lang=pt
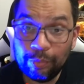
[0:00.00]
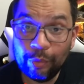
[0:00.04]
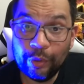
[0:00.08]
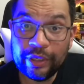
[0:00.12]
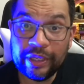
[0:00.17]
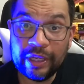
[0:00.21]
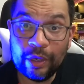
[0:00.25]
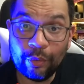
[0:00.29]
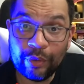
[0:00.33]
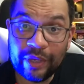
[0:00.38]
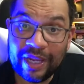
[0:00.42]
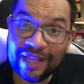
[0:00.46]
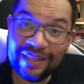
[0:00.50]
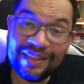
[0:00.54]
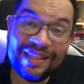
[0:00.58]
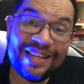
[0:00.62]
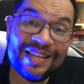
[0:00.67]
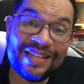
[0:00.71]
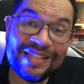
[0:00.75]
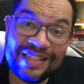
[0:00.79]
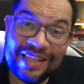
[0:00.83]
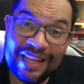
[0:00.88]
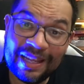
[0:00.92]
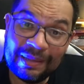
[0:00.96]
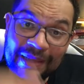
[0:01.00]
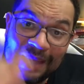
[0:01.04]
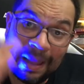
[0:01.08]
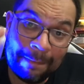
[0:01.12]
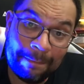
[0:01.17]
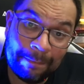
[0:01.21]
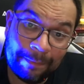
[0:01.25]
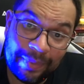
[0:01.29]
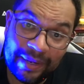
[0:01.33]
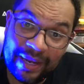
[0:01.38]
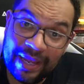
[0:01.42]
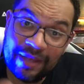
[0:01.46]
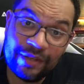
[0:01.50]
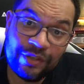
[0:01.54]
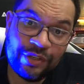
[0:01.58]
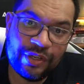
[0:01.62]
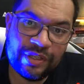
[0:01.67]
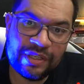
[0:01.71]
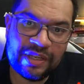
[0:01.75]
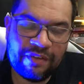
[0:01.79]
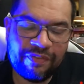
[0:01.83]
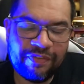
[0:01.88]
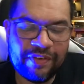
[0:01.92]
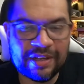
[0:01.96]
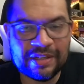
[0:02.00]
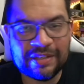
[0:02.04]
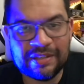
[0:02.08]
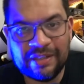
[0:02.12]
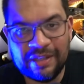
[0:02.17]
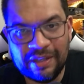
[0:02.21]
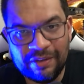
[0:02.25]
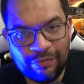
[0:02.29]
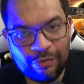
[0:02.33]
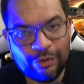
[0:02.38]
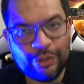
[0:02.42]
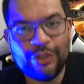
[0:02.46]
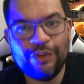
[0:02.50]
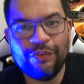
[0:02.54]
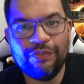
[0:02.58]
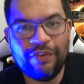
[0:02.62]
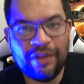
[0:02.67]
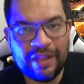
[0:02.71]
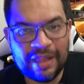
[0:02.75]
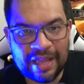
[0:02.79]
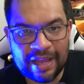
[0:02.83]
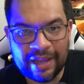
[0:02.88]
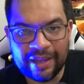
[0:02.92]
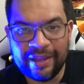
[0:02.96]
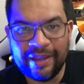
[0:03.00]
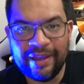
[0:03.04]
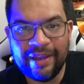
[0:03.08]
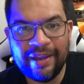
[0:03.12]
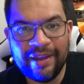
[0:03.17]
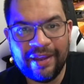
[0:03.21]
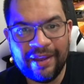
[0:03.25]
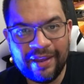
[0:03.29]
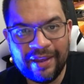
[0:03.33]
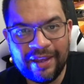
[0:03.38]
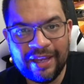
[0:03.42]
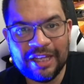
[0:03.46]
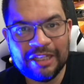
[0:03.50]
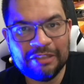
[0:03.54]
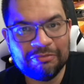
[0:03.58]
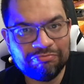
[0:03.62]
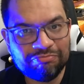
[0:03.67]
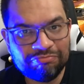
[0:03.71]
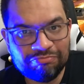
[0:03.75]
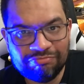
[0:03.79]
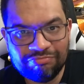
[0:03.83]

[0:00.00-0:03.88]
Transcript: porque o que a DC tá prestes a fazer, vou te falar, é